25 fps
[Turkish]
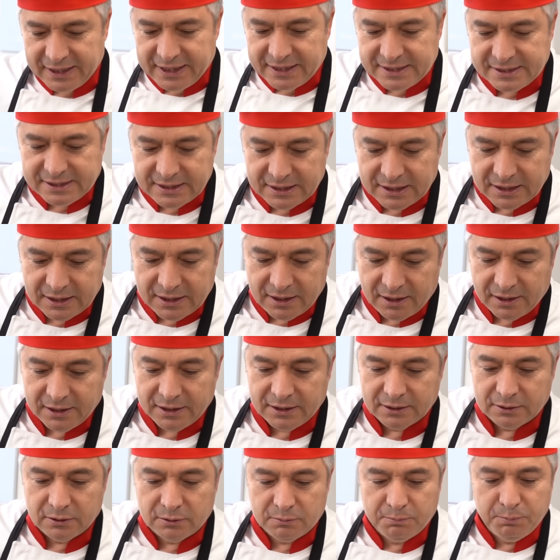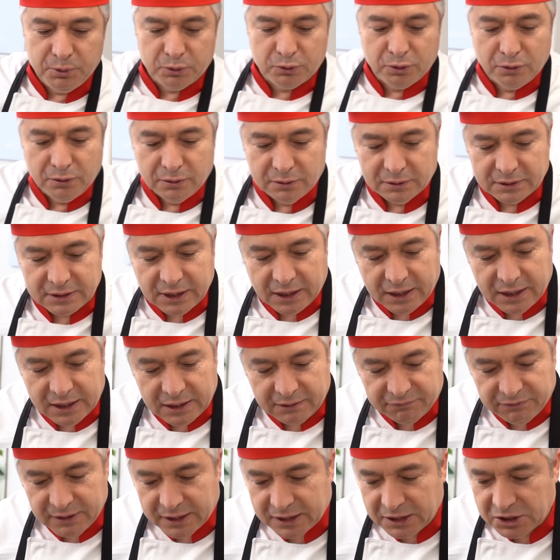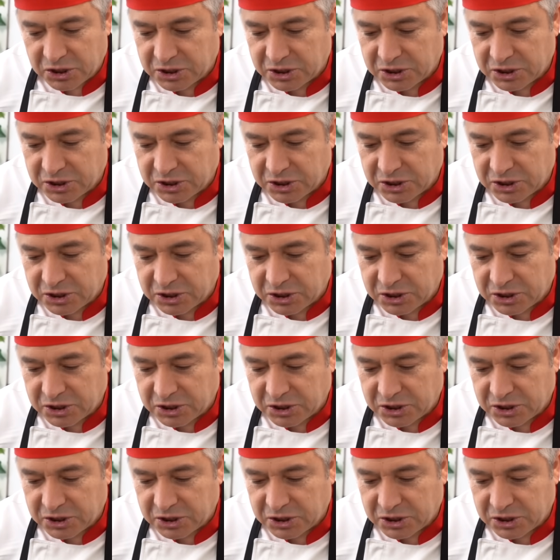lezzete dair bütün tarifleri